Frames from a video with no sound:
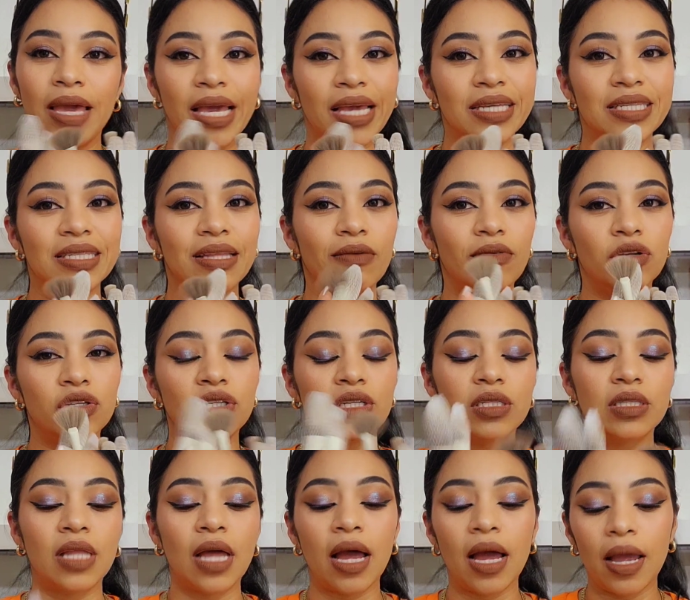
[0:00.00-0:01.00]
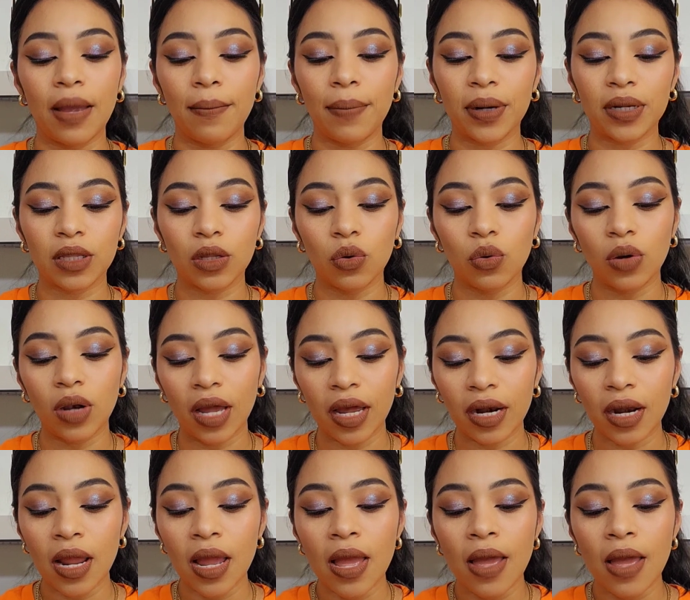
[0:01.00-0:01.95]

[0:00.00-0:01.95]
esta brochita en particular